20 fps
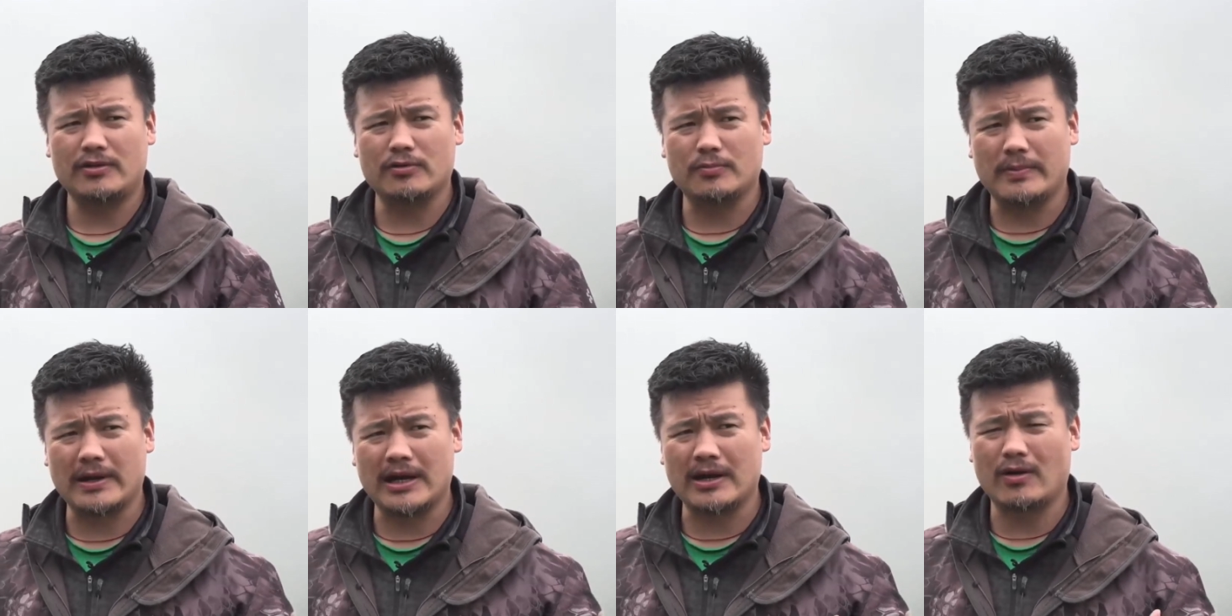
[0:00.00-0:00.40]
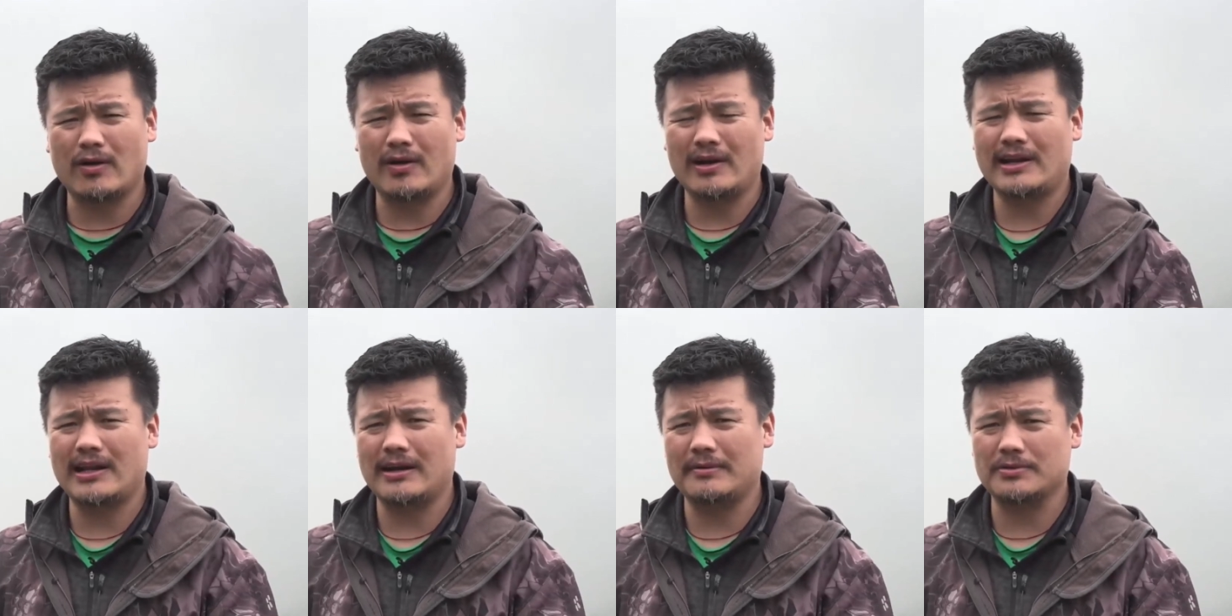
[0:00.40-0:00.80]
அடுத்த
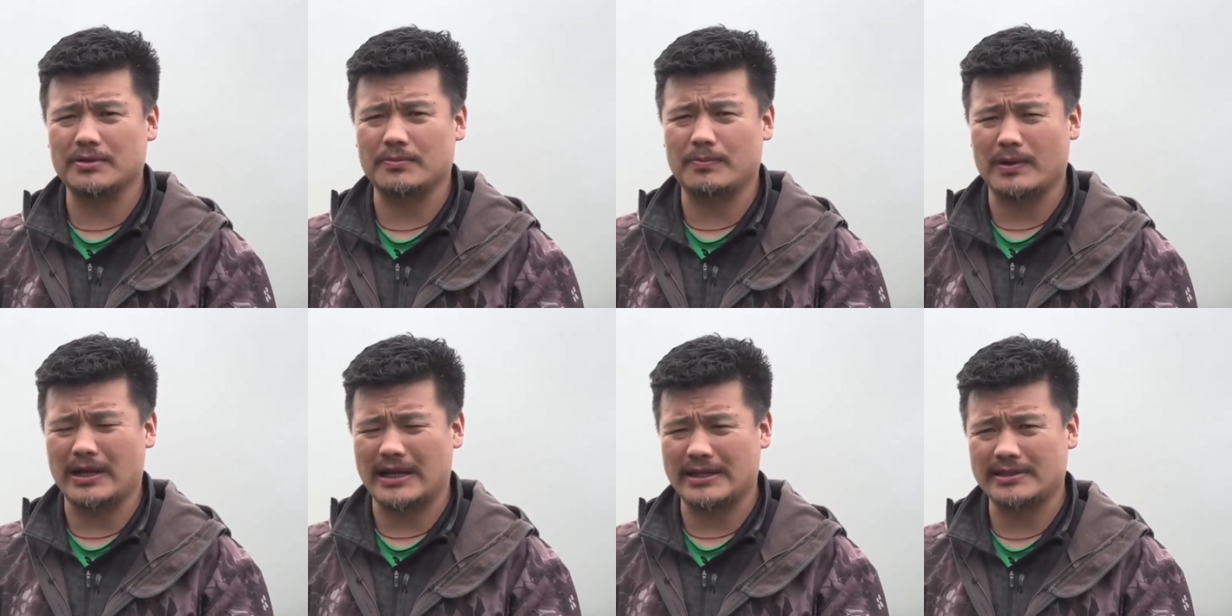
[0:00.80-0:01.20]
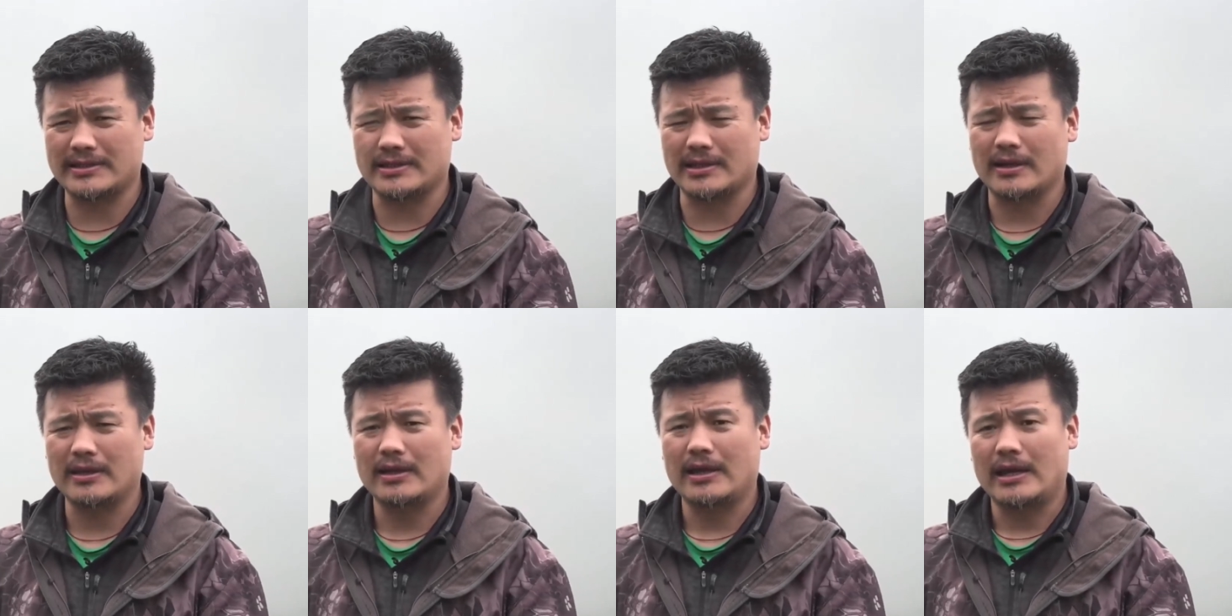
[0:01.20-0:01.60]
கட்டமாக
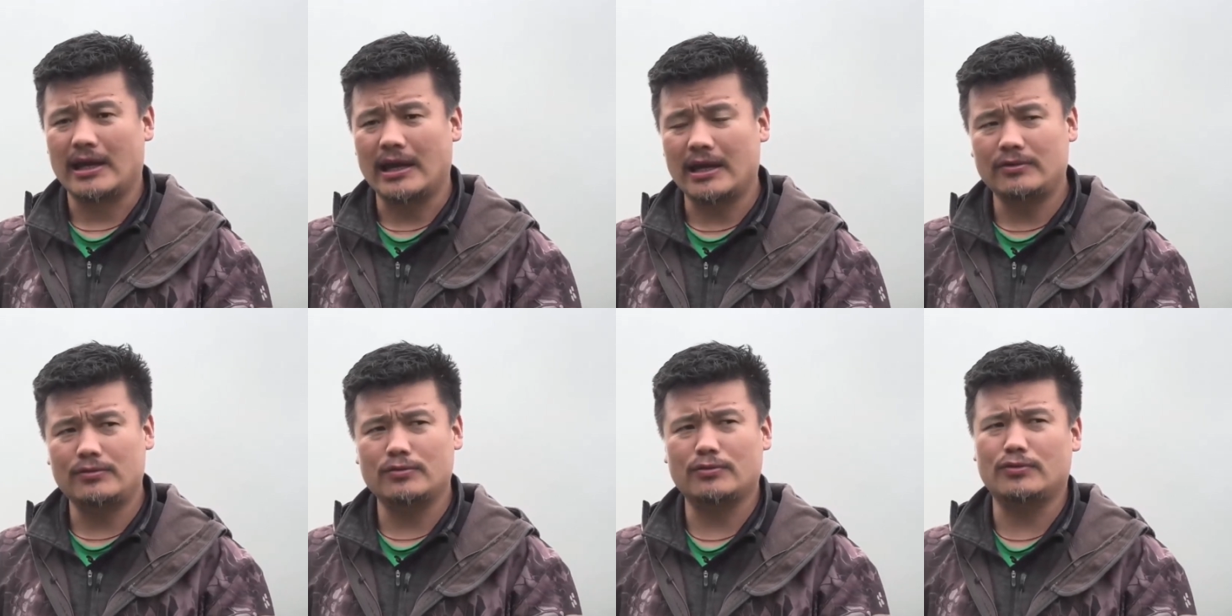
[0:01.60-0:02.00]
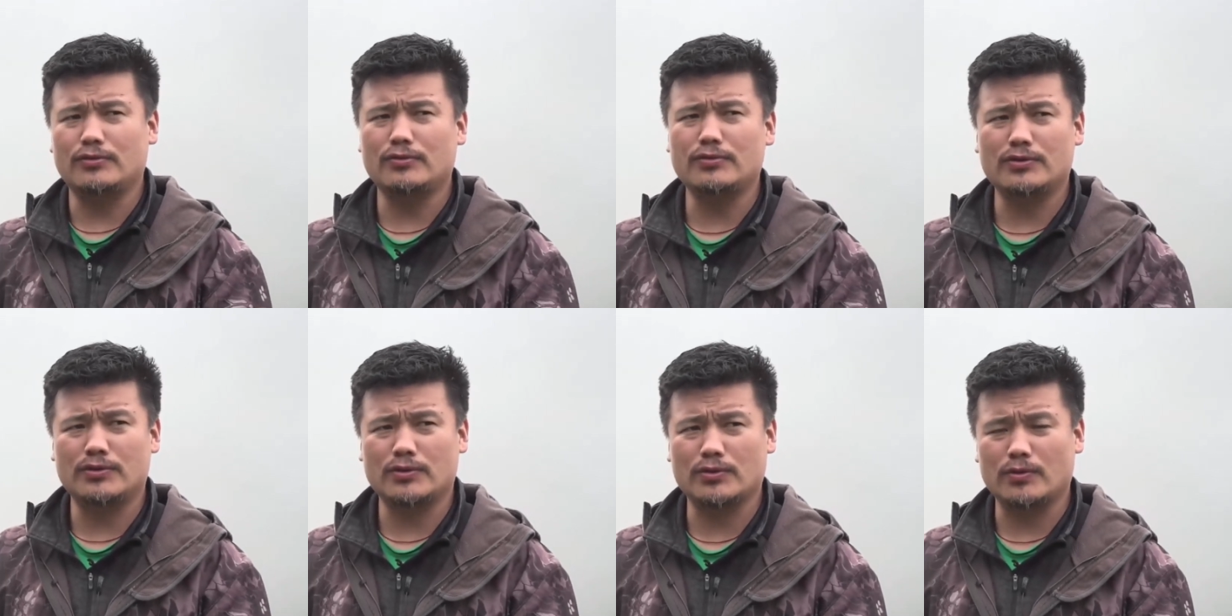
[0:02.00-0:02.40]
அனைத்து வகை
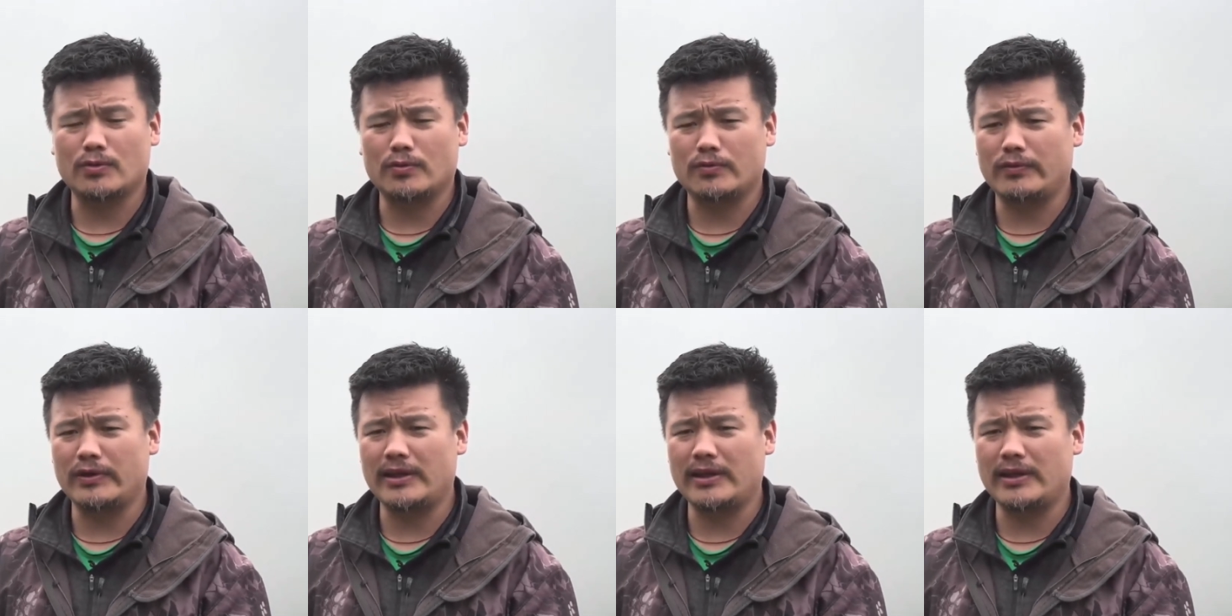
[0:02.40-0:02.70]
பிளாஸ்டிக்குகளையும்